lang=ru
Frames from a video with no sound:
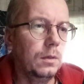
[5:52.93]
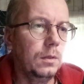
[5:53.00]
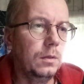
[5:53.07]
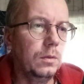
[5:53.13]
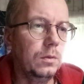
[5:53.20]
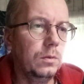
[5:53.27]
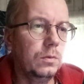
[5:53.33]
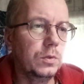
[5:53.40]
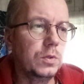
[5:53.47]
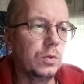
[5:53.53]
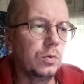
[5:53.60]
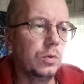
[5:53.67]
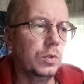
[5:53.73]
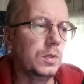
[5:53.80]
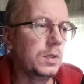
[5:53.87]
Но, с
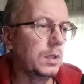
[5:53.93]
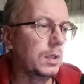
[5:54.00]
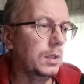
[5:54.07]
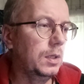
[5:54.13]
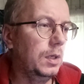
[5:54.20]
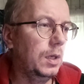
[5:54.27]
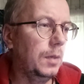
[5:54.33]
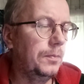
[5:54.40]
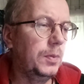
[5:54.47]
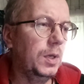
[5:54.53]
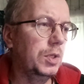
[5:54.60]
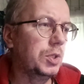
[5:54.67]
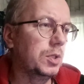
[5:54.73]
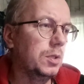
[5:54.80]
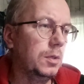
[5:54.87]
другой стороны,
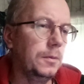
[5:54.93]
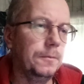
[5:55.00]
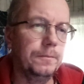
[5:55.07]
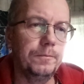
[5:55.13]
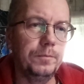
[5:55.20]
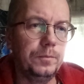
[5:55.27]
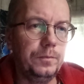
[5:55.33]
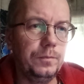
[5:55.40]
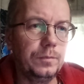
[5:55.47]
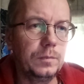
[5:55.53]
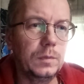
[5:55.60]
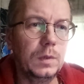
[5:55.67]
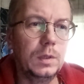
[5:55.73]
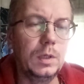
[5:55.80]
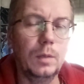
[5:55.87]
опять же,
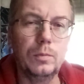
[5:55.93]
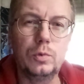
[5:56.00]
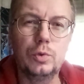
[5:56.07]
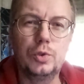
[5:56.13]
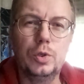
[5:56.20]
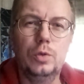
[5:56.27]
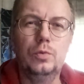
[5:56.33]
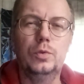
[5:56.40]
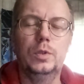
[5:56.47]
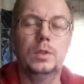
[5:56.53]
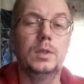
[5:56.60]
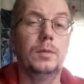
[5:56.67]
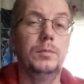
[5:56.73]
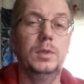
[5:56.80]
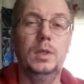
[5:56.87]
там тоже люди,
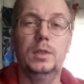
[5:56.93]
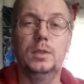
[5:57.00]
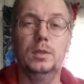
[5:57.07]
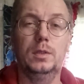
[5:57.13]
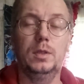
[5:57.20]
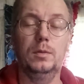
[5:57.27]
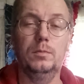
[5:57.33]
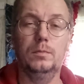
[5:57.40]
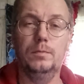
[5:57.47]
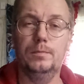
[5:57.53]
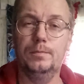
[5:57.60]
там дети, там...